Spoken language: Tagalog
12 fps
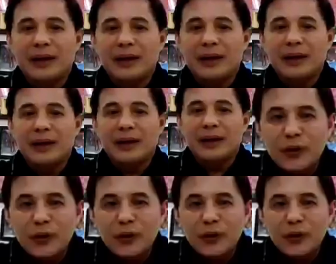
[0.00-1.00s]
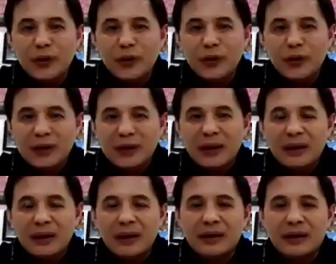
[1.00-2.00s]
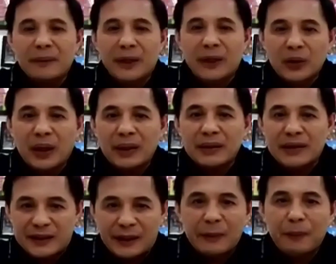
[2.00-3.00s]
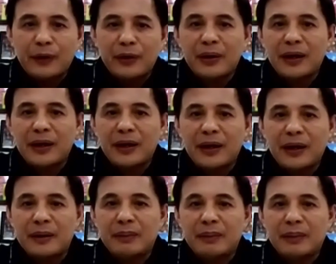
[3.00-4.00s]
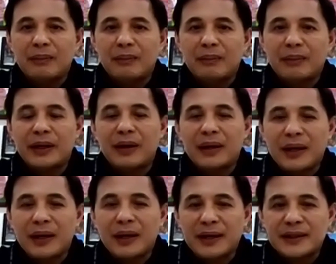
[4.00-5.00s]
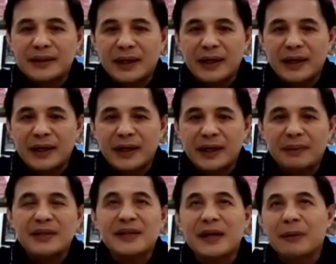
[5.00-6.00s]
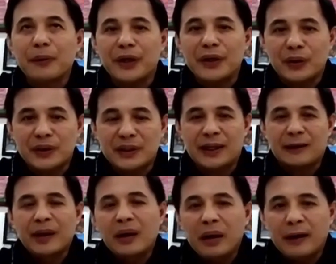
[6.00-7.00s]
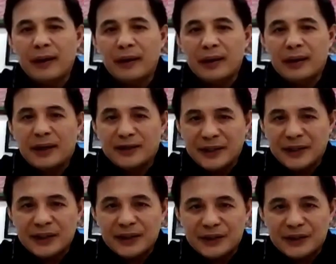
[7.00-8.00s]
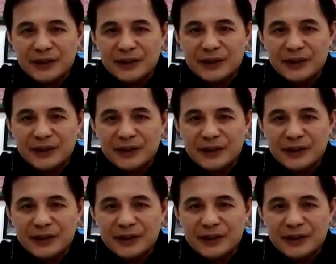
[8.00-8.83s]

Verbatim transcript: narinig na hinaing na sana yung talagang uh, naapektuhan kasama po yung mga ibang barangays ay masama po dito sa uh,